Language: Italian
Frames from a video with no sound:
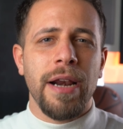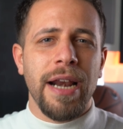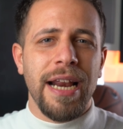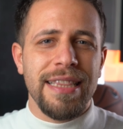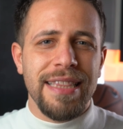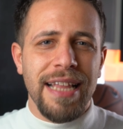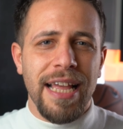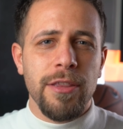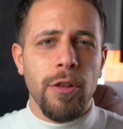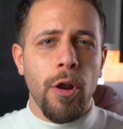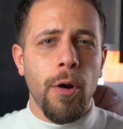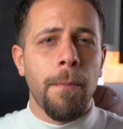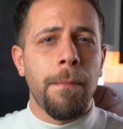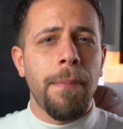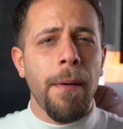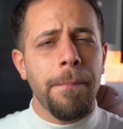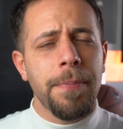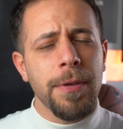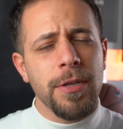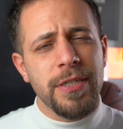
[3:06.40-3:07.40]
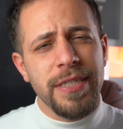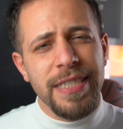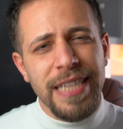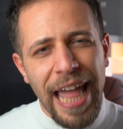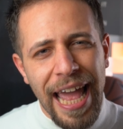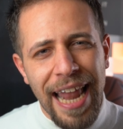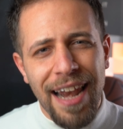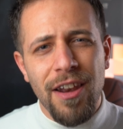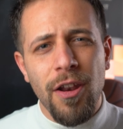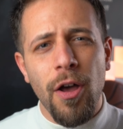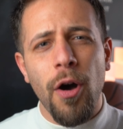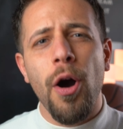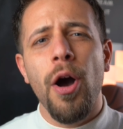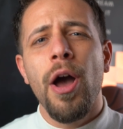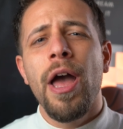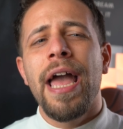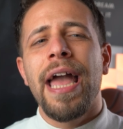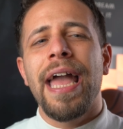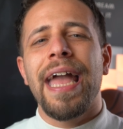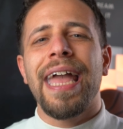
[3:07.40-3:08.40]
rendendolo un po' più snello
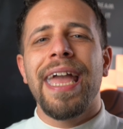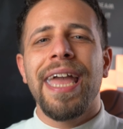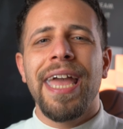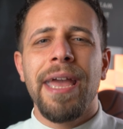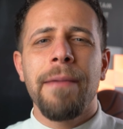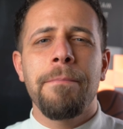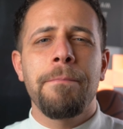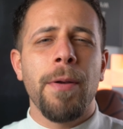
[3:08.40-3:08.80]
e